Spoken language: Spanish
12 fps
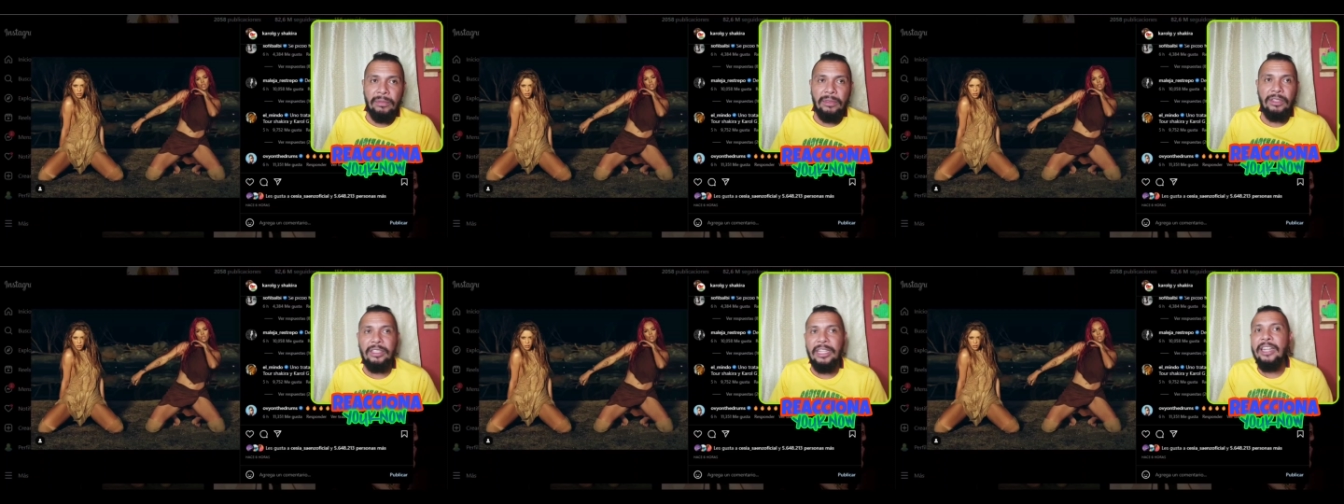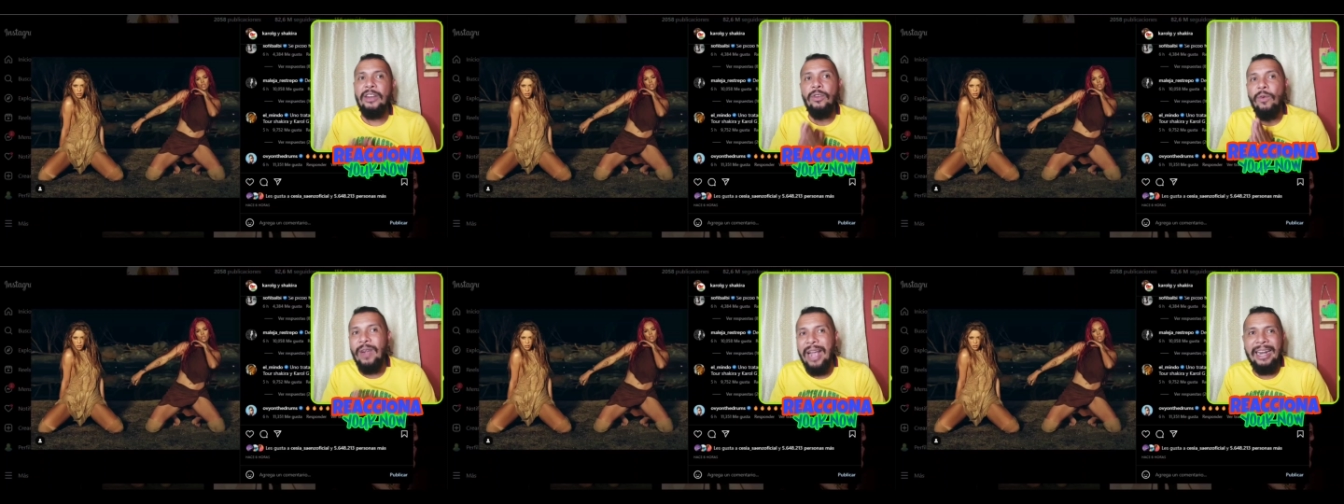Sin
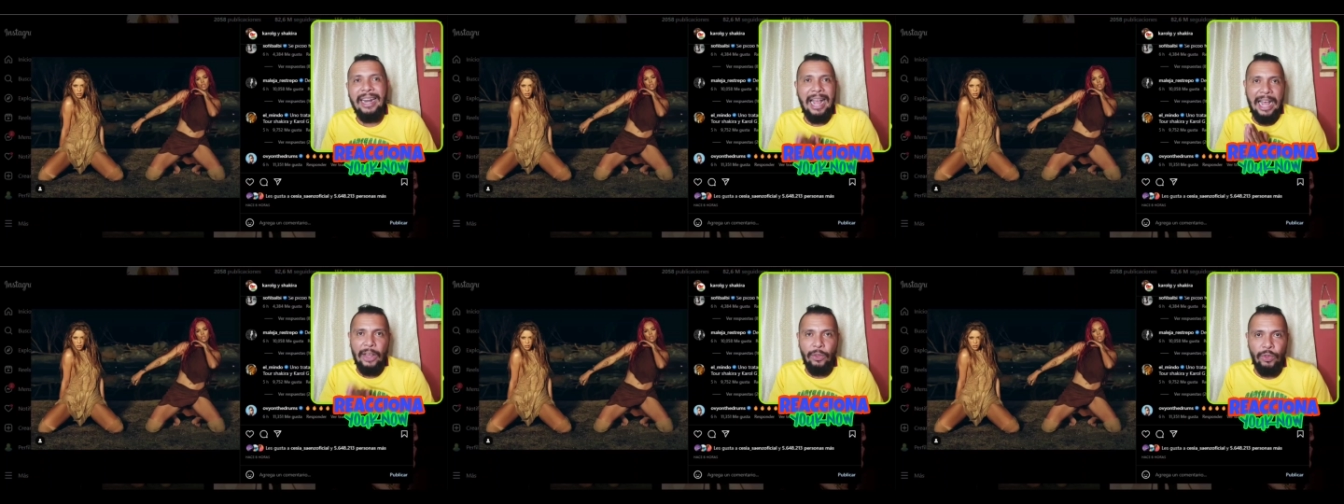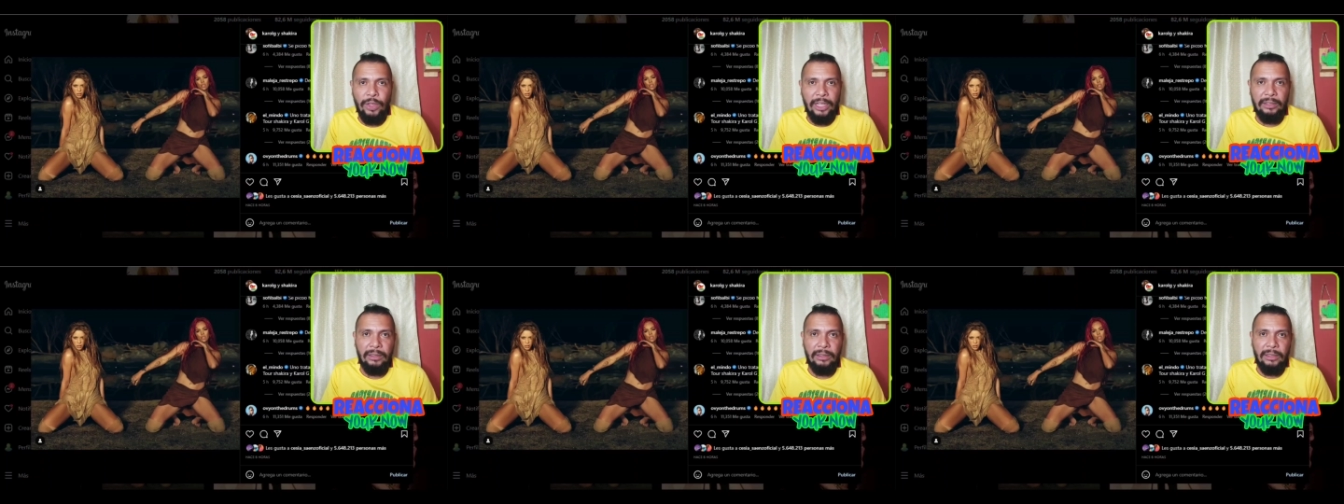lugar a
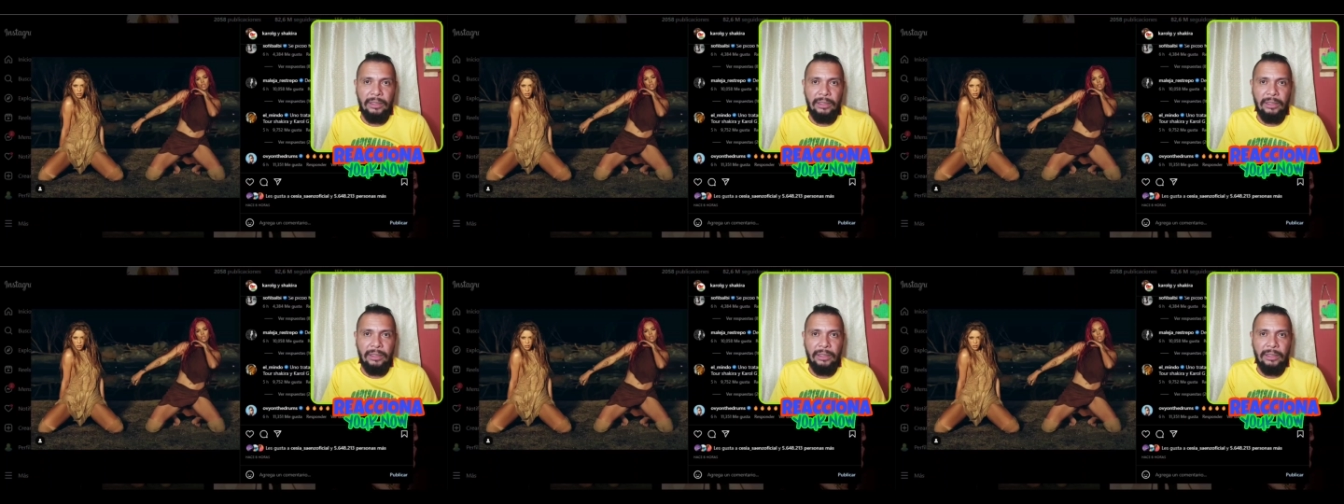dudas.